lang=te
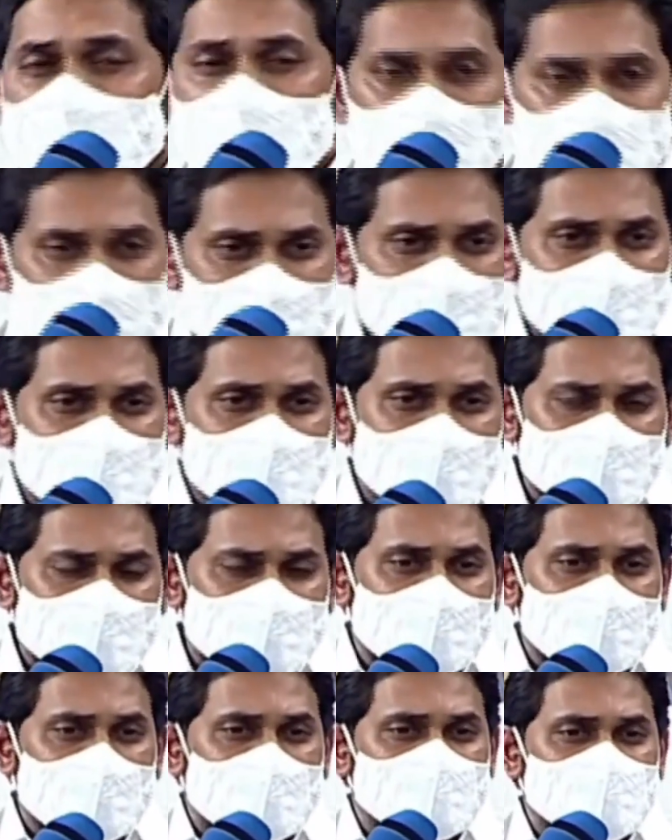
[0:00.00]
ఎవరికి ఏ
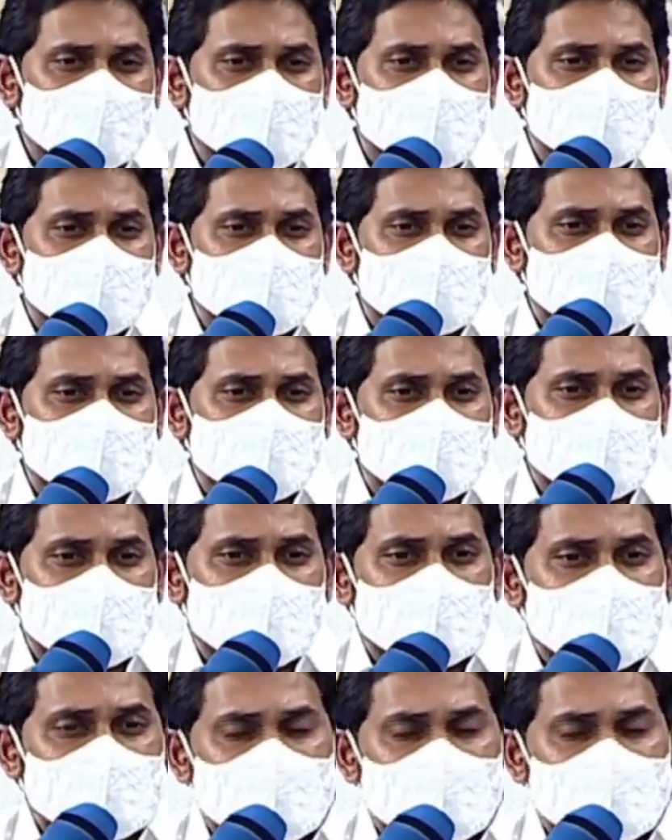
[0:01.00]
ఆపద వచ్చినా కూడా